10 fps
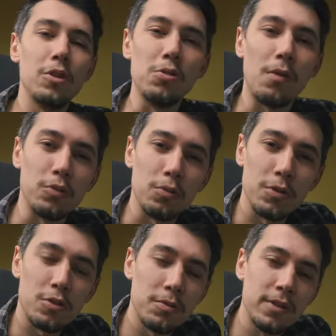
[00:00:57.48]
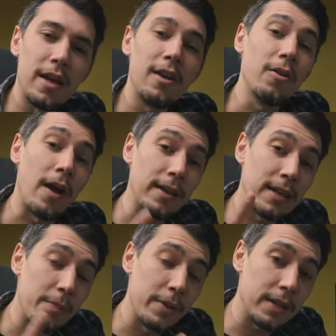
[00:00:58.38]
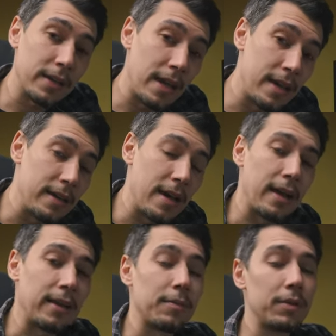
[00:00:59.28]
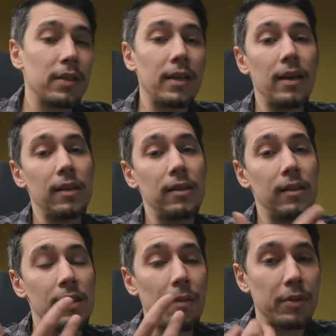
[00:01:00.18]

io ho avuto questo modello anche perché, anche perché, la